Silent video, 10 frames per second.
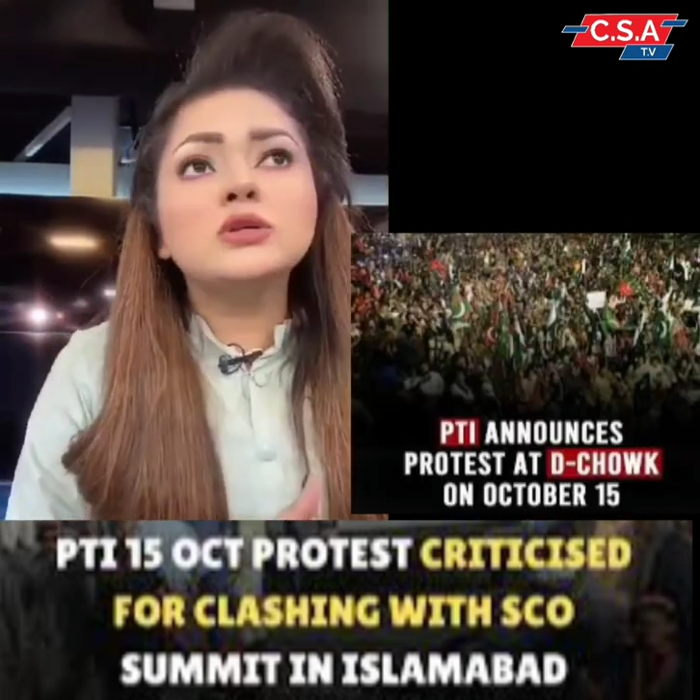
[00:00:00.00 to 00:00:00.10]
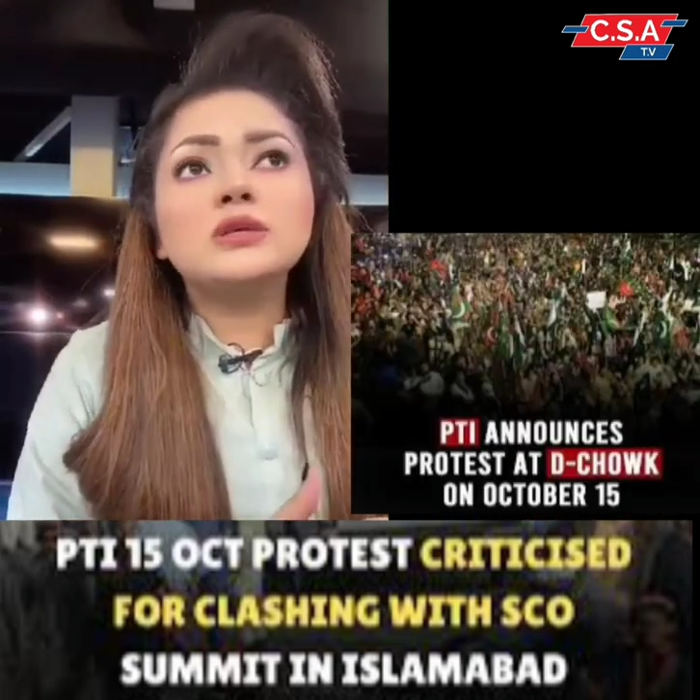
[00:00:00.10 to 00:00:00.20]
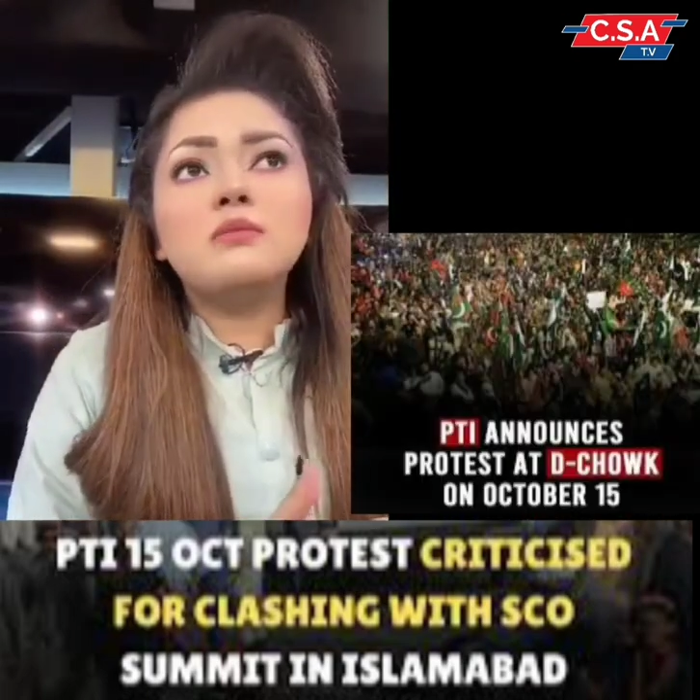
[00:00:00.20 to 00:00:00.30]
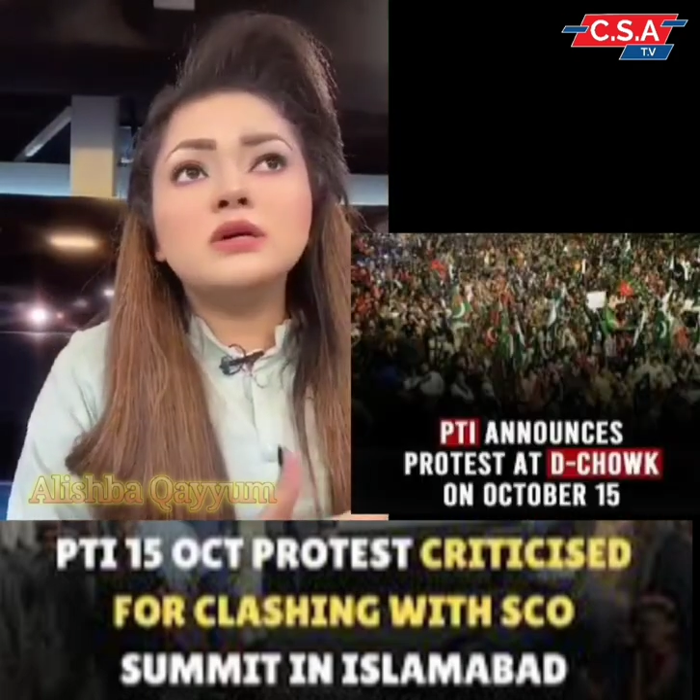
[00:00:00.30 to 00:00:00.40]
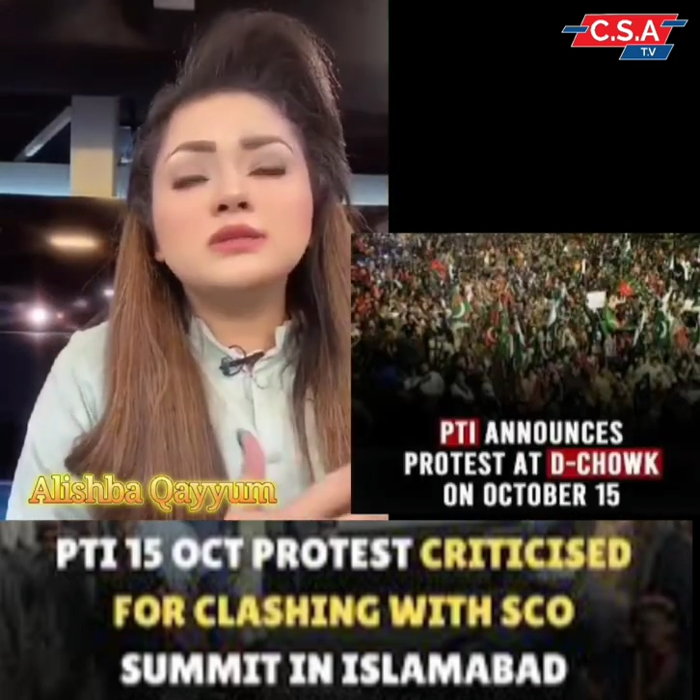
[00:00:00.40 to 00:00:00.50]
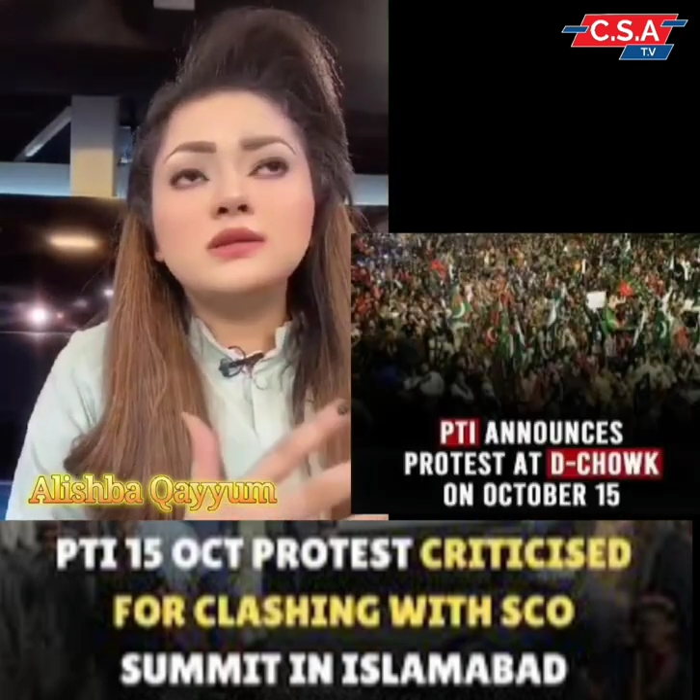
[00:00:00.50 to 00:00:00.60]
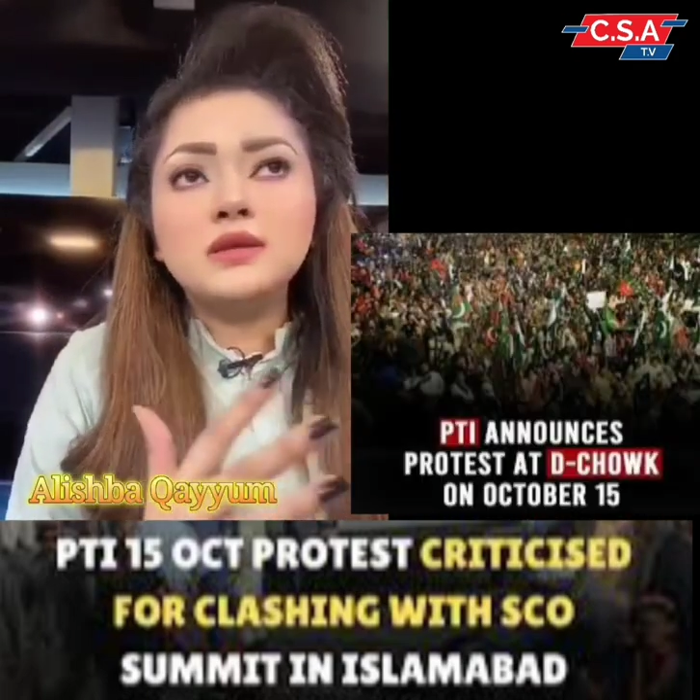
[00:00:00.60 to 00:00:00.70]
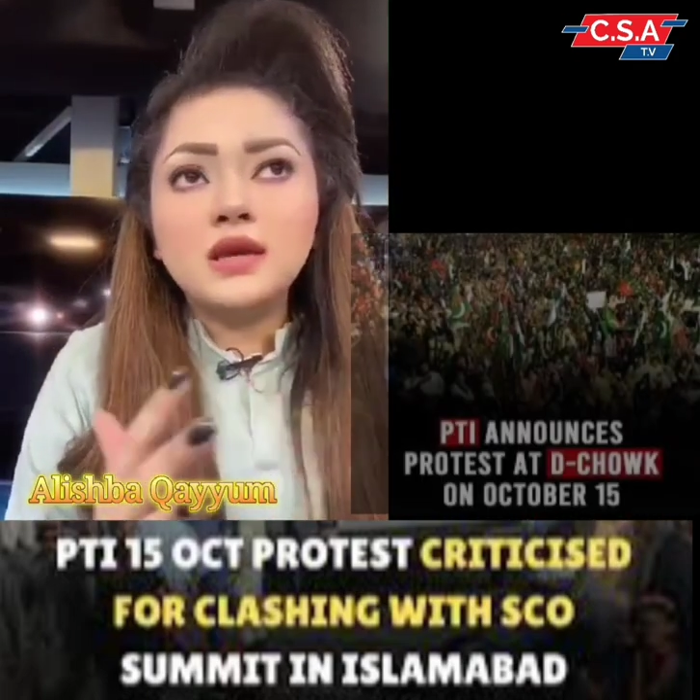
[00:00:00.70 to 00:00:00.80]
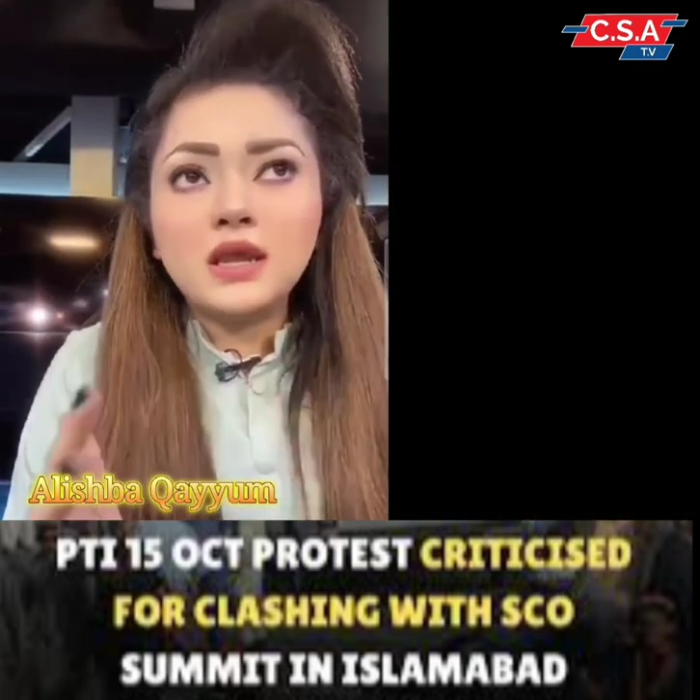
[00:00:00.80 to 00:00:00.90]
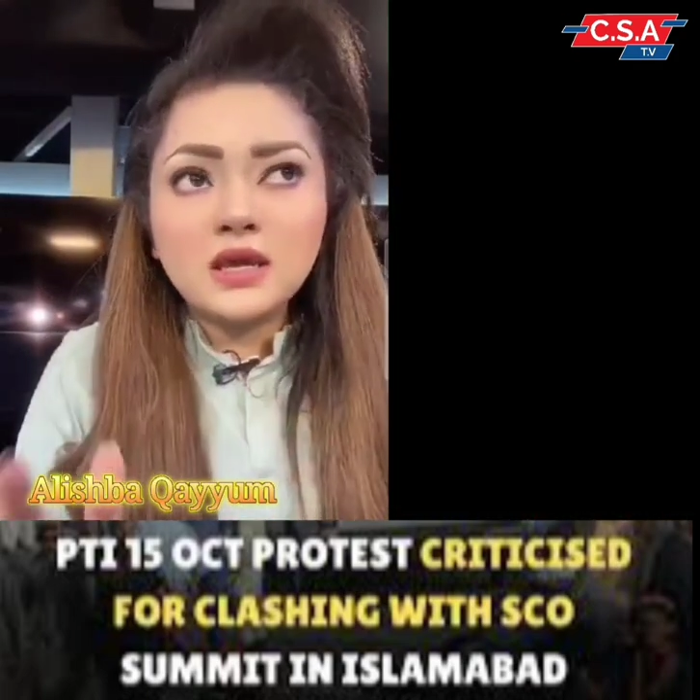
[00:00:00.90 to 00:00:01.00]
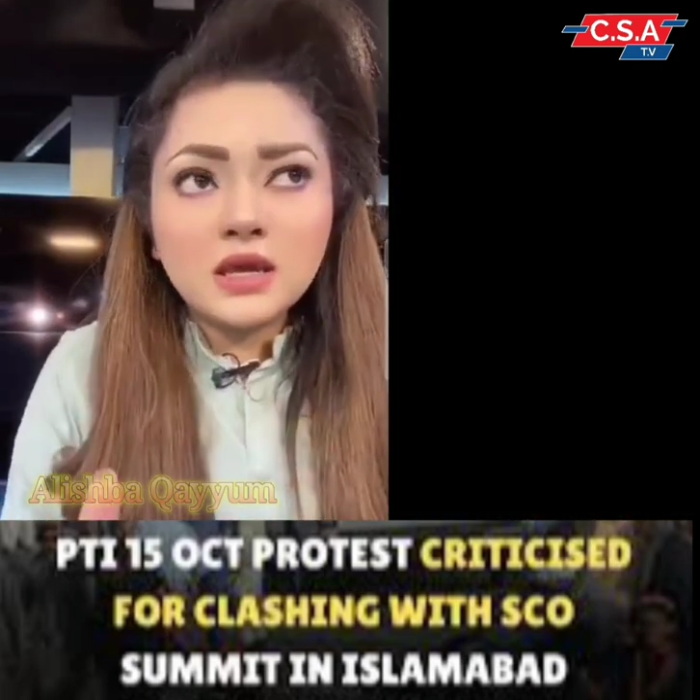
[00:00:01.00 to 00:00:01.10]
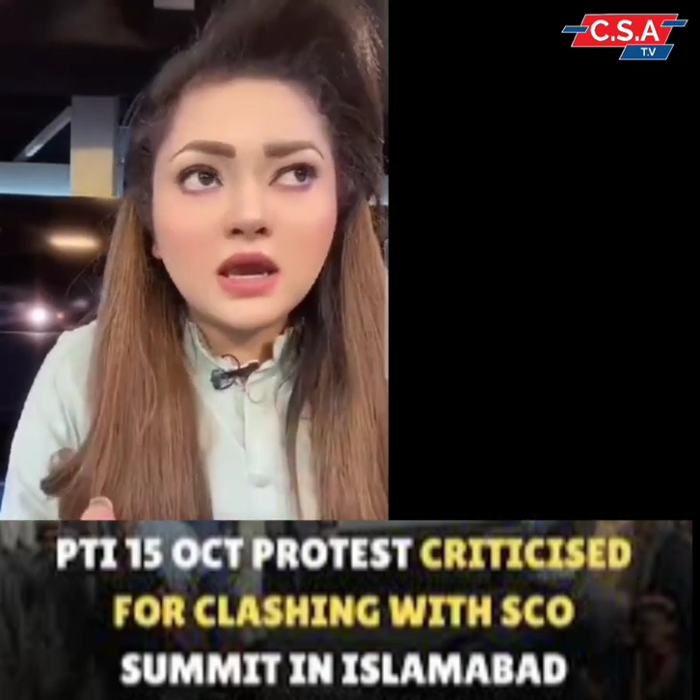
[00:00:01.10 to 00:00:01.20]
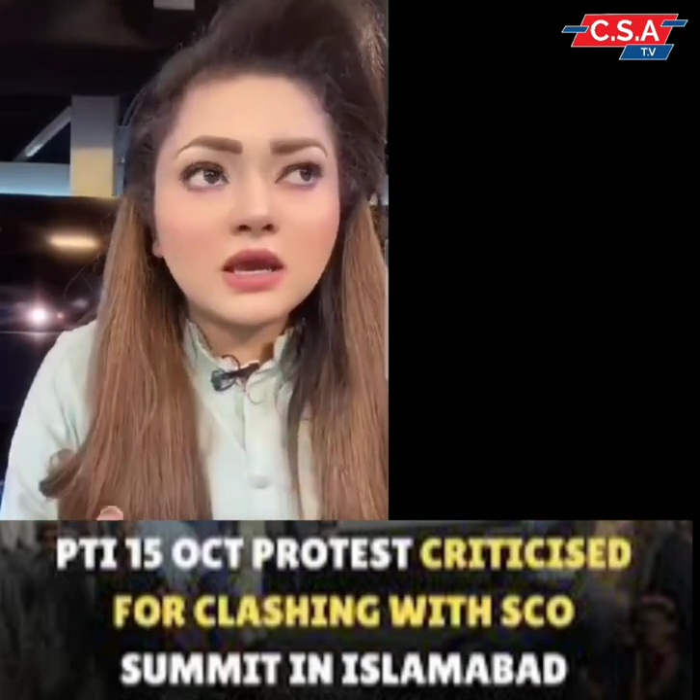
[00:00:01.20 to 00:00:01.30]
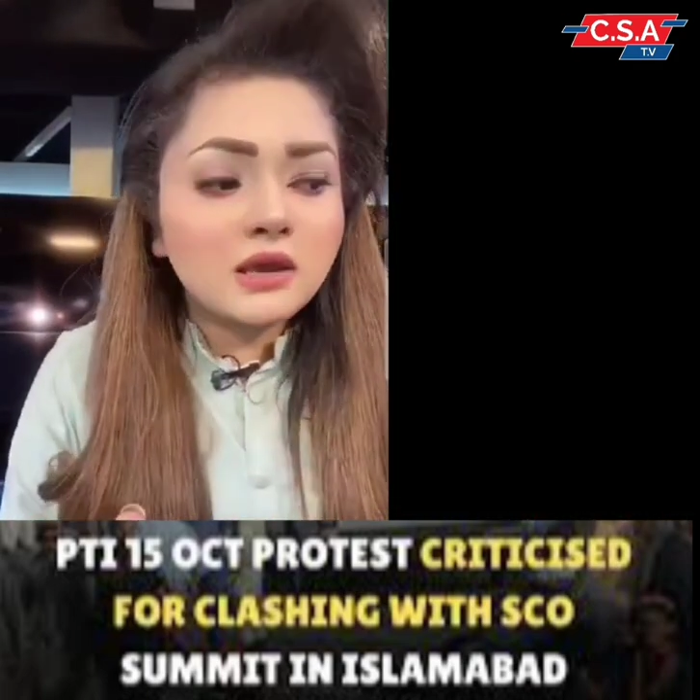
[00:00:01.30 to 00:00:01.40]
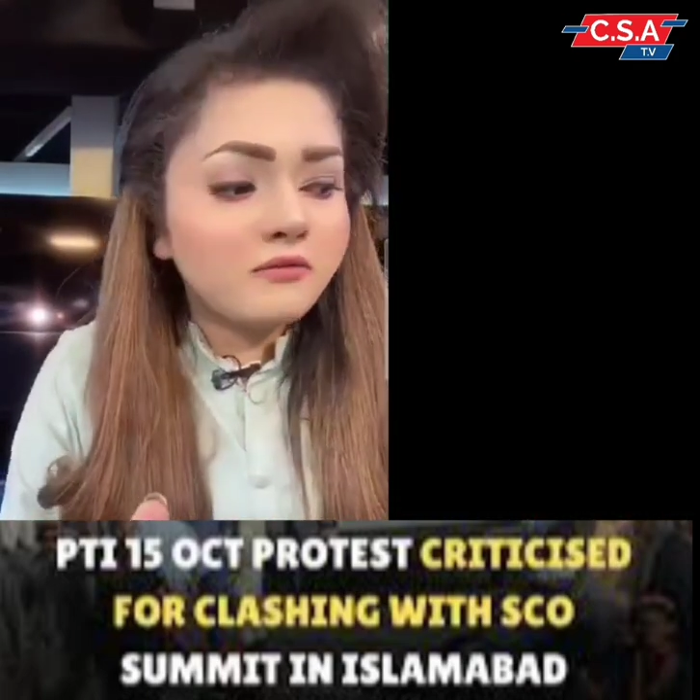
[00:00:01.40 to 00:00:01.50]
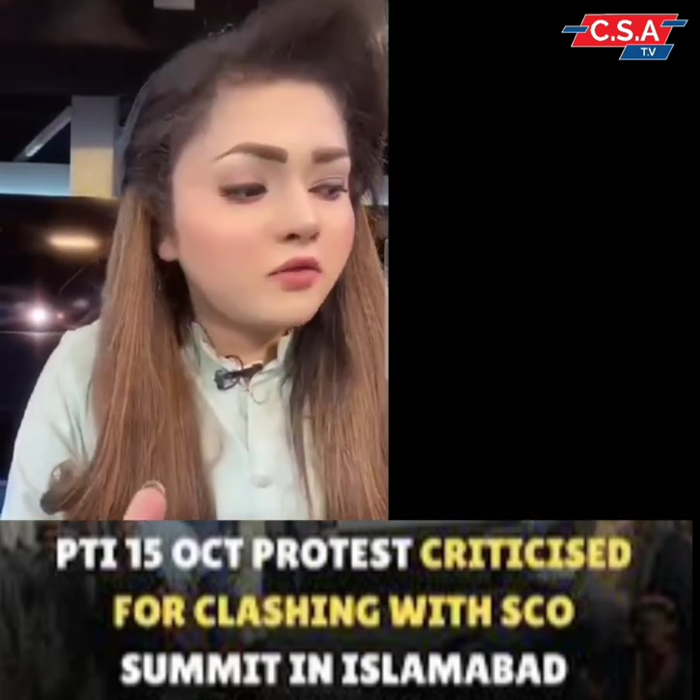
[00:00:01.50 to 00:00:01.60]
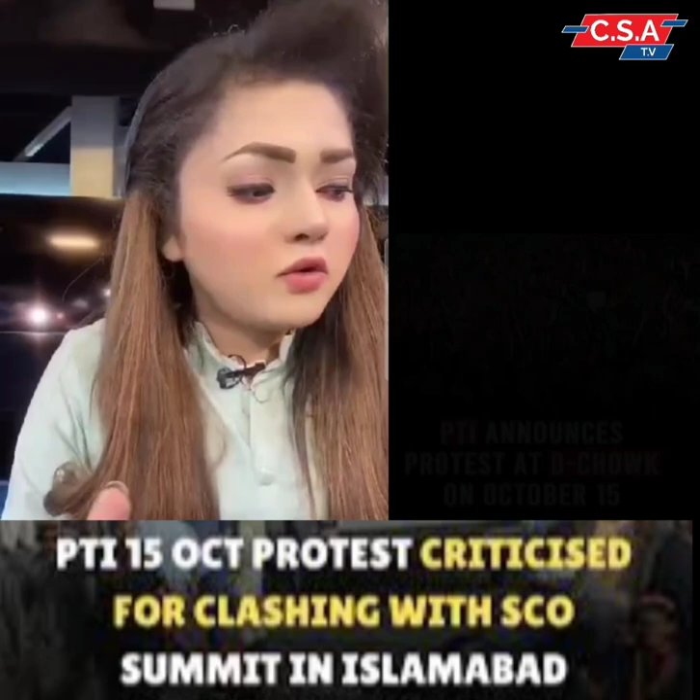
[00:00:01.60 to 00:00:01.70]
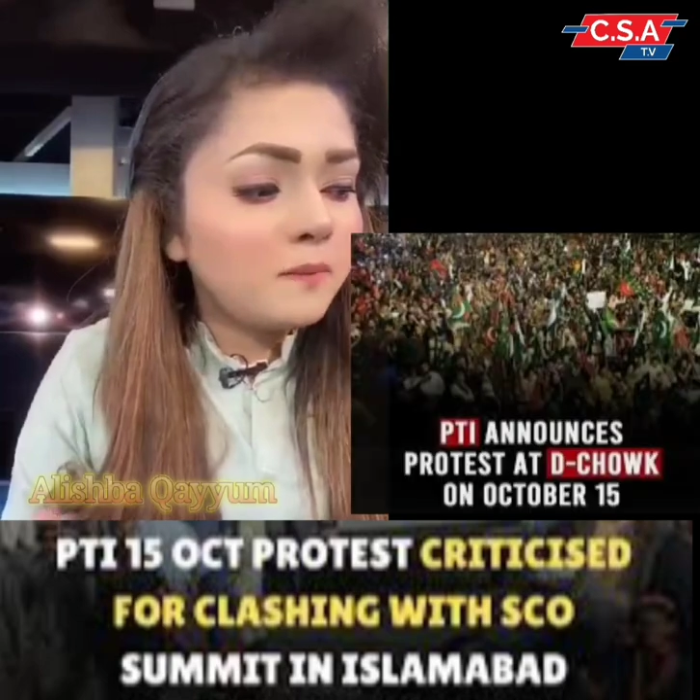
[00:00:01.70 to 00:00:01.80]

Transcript: तो इसका मकसद ये नहीं है कि